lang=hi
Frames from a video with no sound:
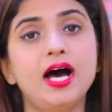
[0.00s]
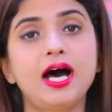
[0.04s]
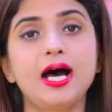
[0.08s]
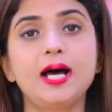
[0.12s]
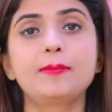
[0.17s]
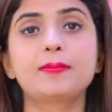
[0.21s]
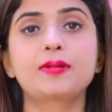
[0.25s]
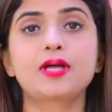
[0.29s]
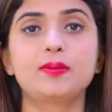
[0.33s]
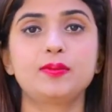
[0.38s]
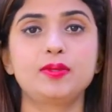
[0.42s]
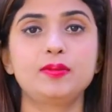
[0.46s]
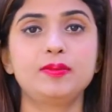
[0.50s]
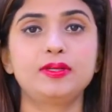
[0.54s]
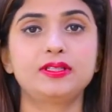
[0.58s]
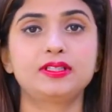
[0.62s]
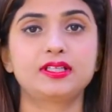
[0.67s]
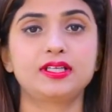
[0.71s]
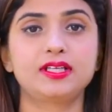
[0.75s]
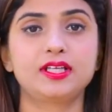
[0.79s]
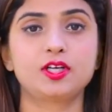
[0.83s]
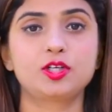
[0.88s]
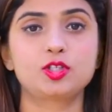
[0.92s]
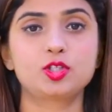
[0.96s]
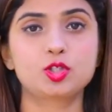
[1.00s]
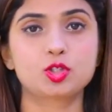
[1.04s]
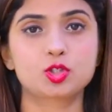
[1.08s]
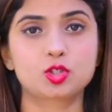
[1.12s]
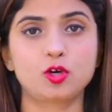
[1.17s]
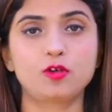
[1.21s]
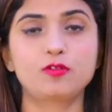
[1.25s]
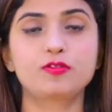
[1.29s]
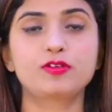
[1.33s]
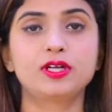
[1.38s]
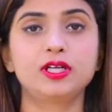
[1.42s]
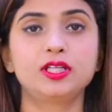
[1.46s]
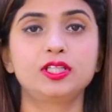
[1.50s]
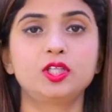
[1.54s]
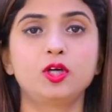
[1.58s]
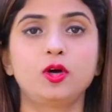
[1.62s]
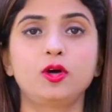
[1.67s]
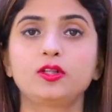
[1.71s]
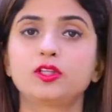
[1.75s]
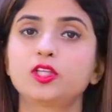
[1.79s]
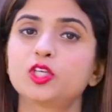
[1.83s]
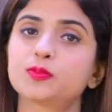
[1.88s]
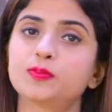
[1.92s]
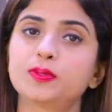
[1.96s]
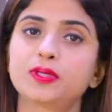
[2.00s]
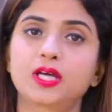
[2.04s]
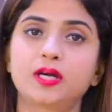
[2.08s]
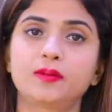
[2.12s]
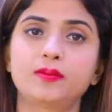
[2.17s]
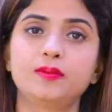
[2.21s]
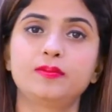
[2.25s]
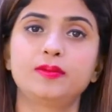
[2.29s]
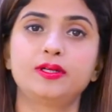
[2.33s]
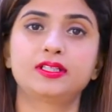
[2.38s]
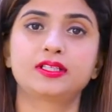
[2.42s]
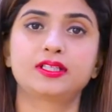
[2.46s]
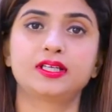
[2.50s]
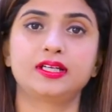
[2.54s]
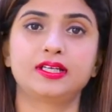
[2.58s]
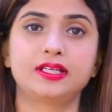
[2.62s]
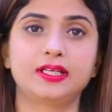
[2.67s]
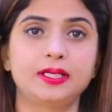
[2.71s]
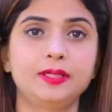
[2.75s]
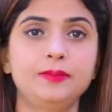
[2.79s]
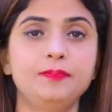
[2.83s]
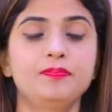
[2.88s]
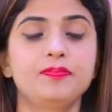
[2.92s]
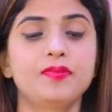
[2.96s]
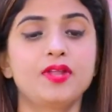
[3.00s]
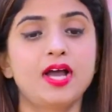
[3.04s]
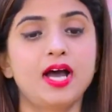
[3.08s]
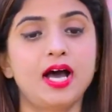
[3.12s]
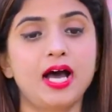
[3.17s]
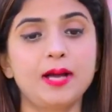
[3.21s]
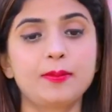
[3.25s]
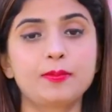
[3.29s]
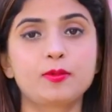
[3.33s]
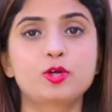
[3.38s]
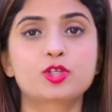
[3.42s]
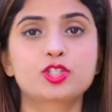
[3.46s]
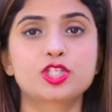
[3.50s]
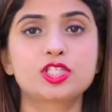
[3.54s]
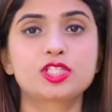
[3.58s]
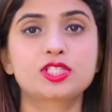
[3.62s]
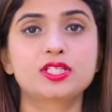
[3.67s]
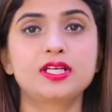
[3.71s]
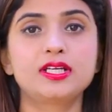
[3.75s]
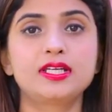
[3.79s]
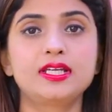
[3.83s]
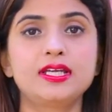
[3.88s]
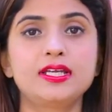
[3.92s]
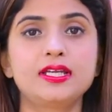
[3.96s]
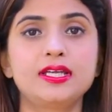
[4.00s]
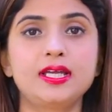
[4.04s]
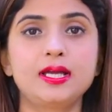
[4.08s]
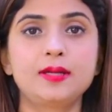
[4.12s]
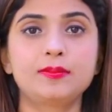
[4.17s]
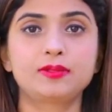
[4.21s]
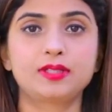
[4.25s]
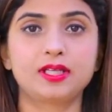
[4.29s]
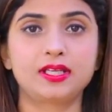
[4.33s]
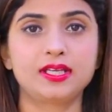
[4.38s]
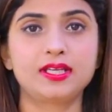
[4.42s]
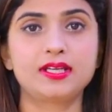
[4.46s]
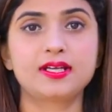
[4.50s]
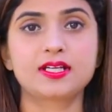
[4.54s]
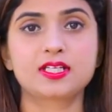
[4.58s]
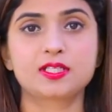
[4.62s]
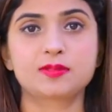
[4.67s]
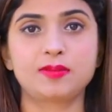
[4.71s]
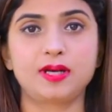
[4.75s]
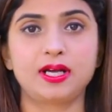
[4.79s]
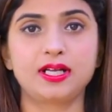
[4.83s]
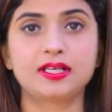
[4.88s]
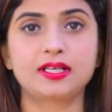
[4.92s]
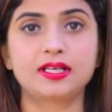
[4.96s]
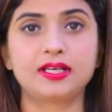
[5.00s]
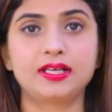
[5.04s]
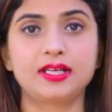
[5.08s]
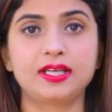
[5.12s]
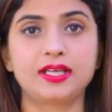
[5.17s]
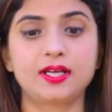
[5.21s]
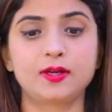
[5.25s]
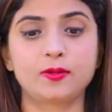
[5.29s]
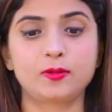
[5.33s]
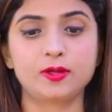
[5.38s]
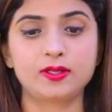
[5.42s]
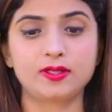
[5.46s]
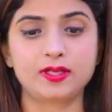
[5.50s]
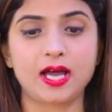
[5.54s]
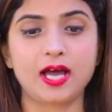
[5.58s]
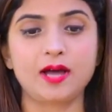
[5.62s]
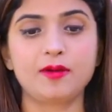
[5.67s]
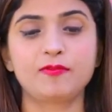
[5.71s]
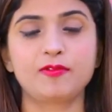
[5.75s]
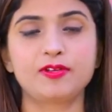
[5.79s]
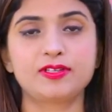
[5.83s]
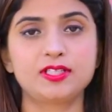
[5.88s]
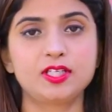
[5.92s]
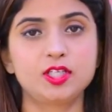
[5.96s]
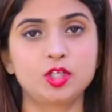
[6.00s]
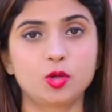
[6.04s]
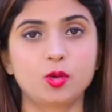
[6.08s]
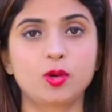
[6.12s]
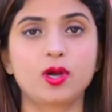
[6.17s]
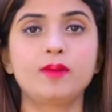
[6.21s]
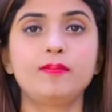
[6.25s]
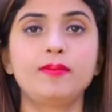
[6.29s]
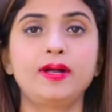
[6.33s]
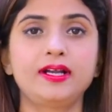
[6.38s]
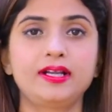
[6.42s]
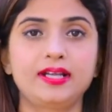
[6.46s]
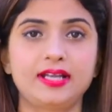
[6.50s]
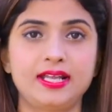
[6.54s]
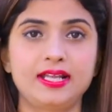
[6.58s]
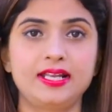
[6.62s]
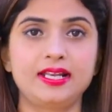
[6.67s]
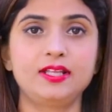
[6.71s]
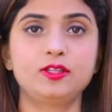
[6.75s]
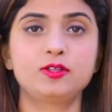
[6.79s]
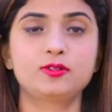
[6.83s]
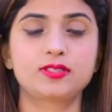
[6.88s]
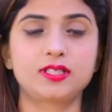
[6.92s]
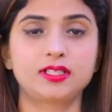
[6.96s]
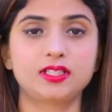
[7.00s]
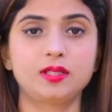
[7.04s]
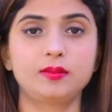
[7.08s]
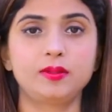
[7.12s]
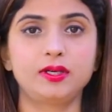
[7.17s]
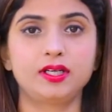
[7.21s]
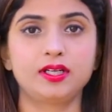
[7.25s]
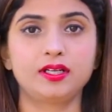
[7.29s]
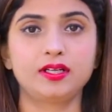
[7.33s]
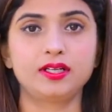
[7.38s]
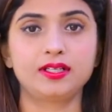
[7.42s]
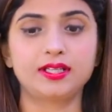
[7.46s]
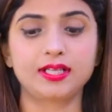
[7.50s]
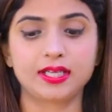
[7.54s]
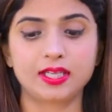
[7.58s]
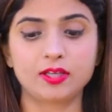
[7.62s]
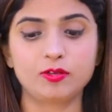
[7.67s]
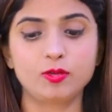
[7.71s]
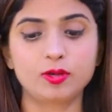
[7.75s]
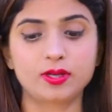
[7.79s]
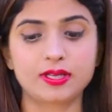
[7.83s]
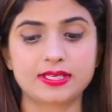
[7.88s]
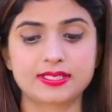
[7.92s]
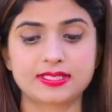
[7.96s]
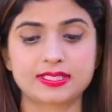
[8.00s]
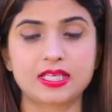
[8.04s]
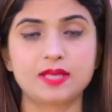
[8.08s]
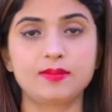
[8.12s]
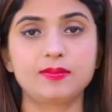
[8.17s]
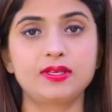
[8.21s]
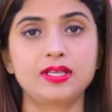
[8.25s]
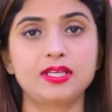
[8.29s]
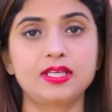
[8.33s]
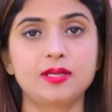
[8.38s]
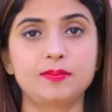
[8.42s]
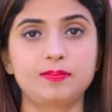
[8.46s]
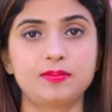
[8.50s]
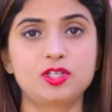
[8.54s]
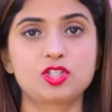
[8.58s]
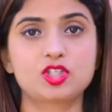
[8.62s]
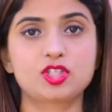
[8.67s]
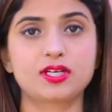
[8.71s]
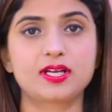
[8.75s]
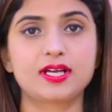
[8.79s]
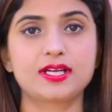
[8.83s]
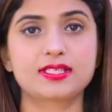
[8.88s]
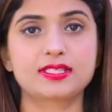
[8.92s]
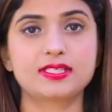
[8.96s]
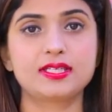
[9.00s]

आप कभी मत करेगा जो सॉफ्ट गद्दा होता है उस पर कभी मत करिए आप कोशिश करिए कि आप दरी का इस्तेमाल करें या कोई आप वैसे योगा मैट ले लें तो ज़्यादा बेटर है ताकि वो खिसके भी नहीं अपनी जगह